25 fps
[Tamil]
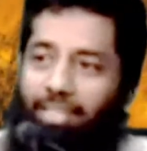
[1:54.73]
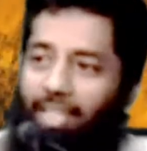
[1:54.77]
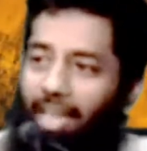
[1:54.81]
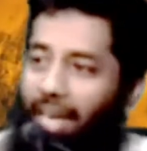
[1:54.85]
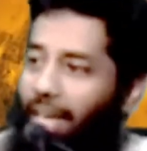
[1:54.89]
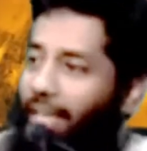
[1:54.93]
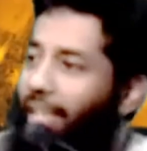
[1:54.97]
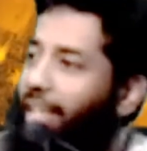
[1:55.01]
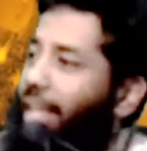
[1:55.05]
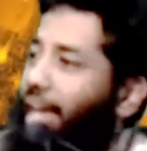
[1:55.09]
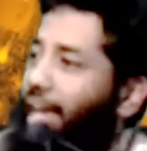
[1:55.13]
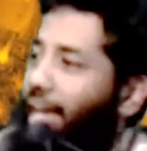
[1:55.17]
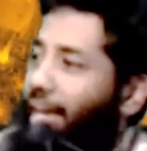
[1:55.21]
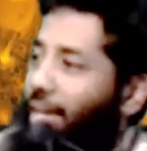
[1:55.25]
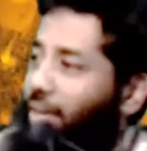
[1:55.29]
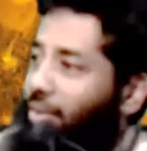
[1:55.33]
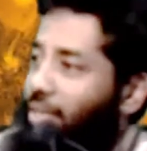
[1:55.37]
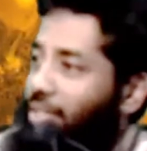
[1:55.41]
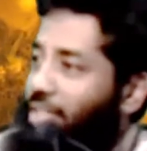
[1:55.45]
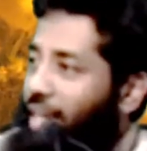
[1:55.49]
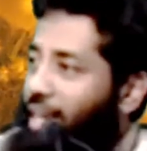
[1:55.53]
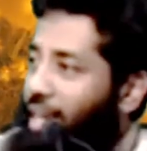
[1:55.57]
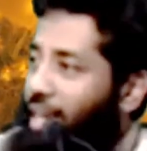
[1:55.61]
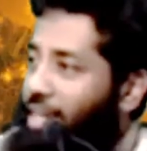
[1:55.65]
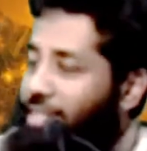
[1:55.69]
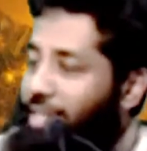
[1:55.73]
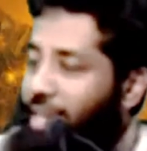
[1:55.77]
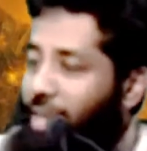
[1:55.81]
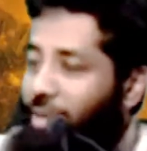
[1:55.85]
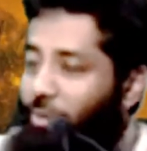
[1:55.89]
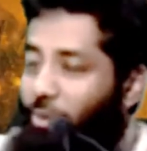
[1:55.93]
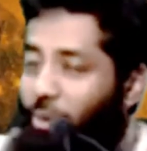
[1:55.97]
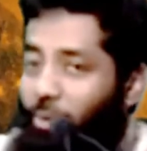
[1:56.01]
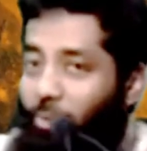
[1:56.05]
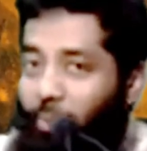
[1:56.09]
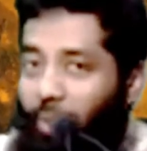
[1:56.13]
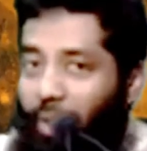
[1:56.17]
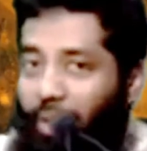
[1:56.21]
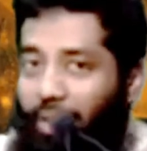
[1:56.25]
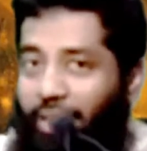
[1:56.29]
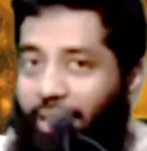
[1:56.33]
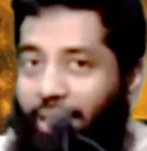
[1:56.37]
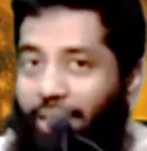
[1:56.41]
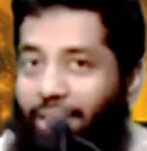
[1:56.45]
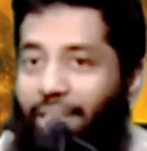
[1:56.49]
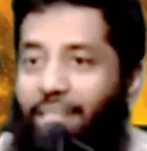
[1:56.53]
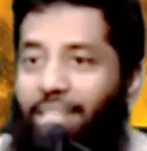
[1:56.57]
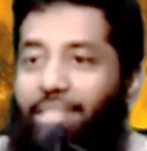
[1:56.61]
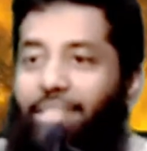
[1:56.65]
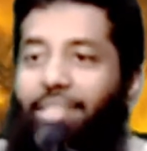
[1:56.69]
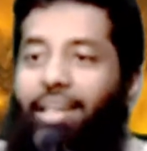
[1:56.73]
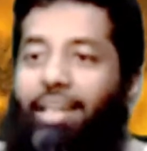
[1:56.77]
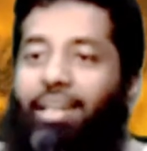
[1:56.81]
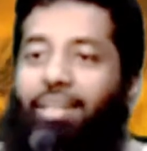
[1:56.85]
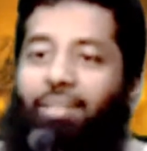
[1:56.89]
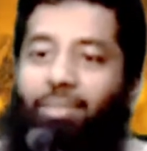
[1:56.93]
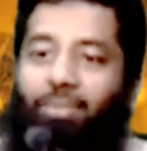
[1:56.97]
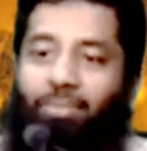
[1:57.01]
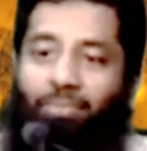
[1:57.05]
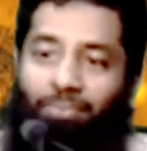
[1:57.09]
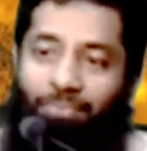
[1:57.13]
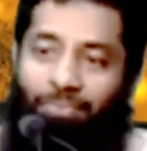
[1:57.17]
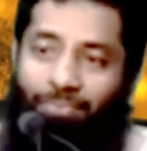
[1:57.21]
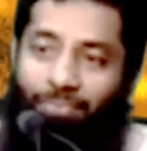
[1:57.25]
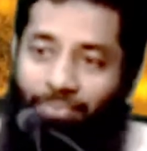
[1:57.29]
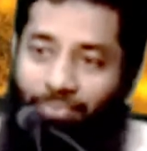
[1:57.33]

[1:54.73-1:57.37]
சாதாரண ஒரு ஜனாசா குளிப்பாட்ட நிகழ்ச்சி நடக்கும்